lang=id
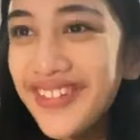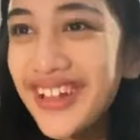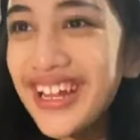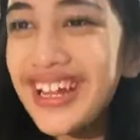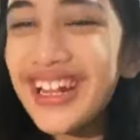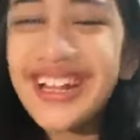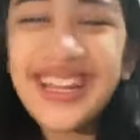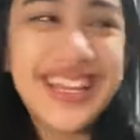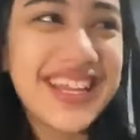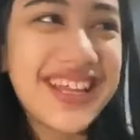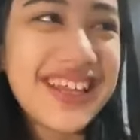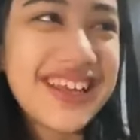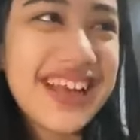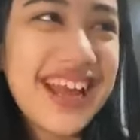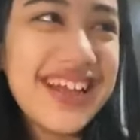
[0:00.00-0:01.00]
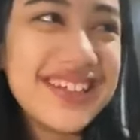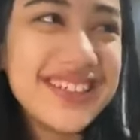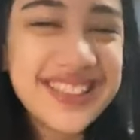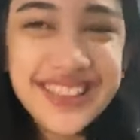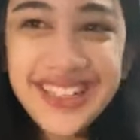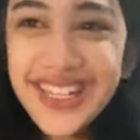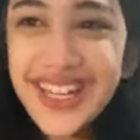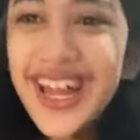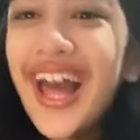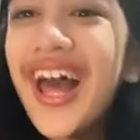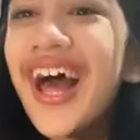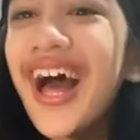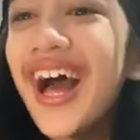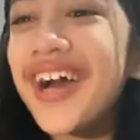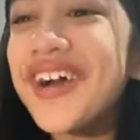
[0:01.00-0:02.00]
gimana kalau gitu guys
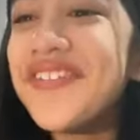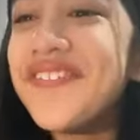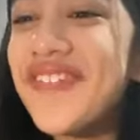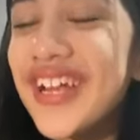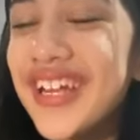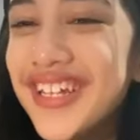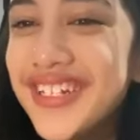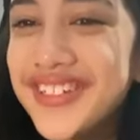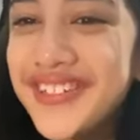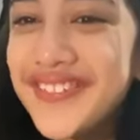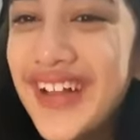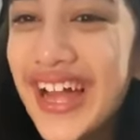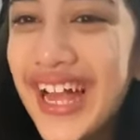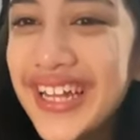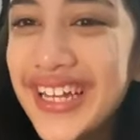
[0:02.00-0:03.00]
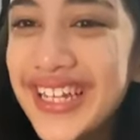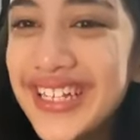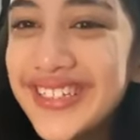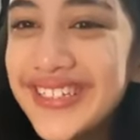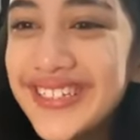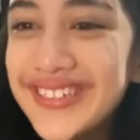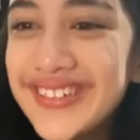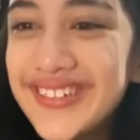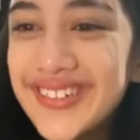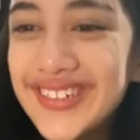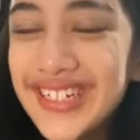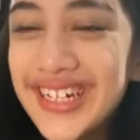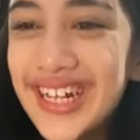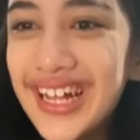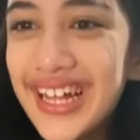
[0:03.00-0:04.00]
aku pengen coba IDN
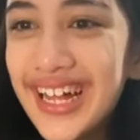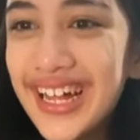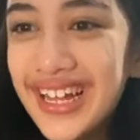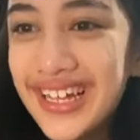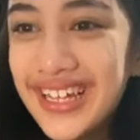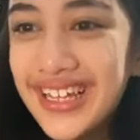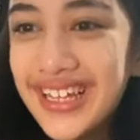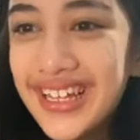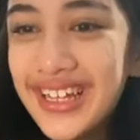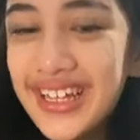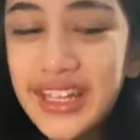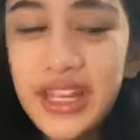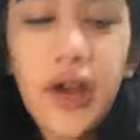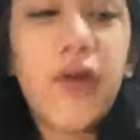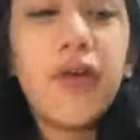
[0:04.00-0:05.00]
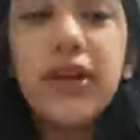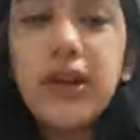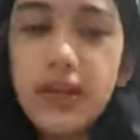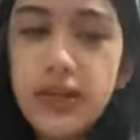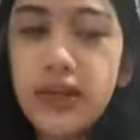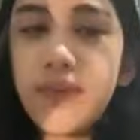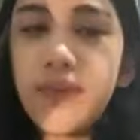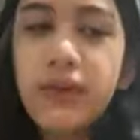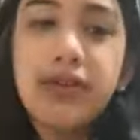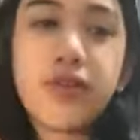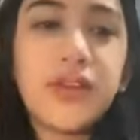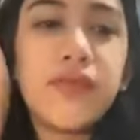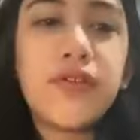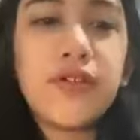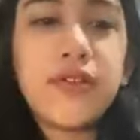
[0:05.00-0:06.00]
juga ya udah kita
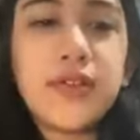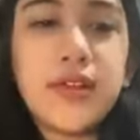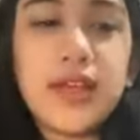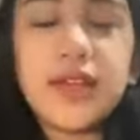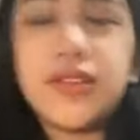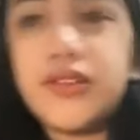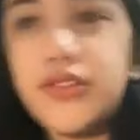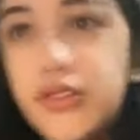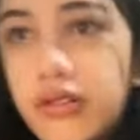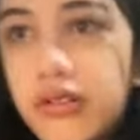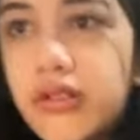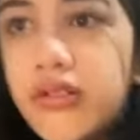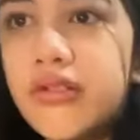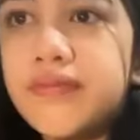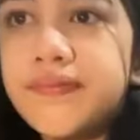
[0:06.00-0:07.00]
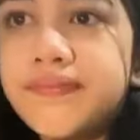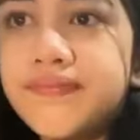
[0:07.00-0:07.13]
pokoknya fokus ini aja dulu